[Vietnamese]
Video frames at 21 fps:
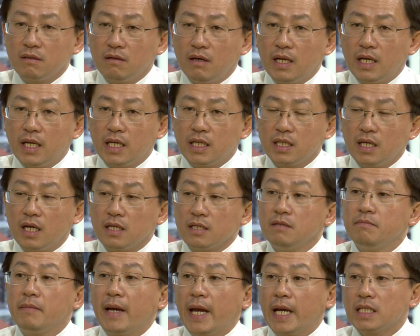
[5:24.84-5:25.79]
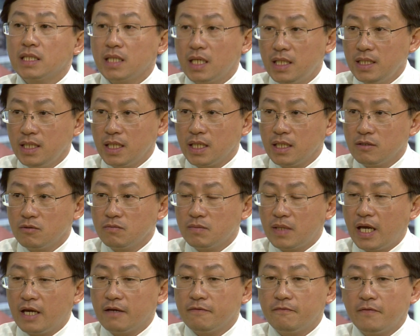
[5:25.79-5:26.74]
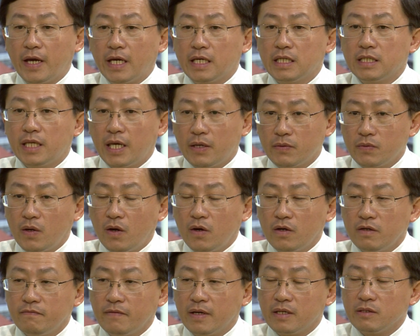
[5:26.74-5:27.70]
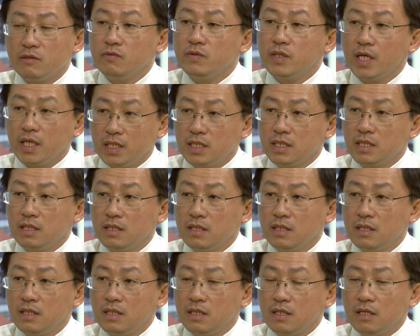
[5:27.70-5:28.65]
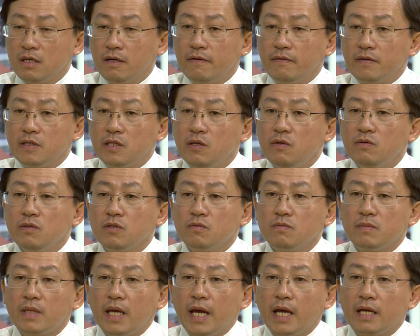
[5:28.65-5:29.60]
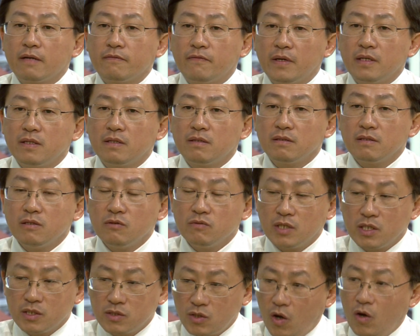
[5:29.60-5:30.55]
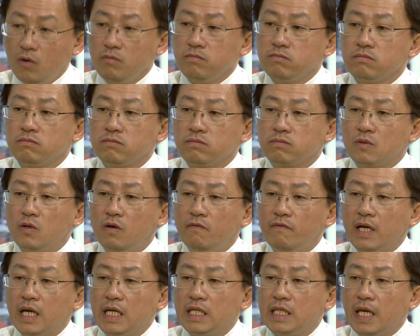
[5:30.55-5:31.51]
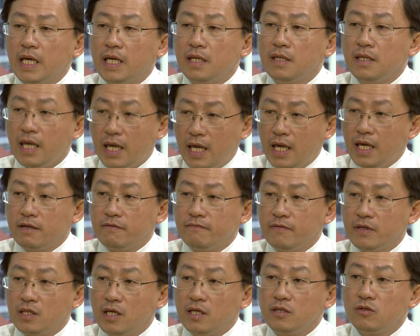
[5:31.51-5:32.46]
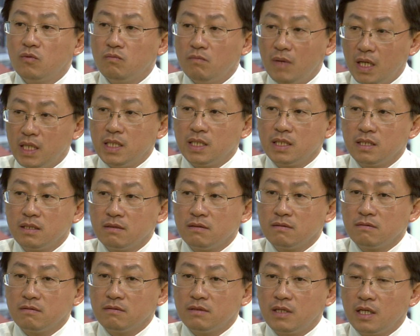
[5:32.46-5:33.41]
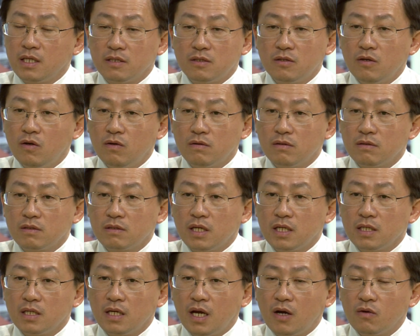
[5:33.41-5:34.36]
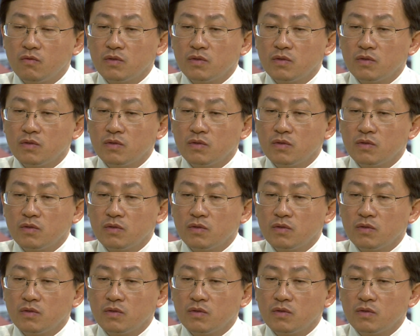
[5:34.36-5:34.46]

gọi là nó gần như mãn tính vậy chúng ta phải theo dõi và điều trị uh, nếu như chúng ta phải điều trị tốt đối với cái thể nhẹ và thể trung bình thì thì hầu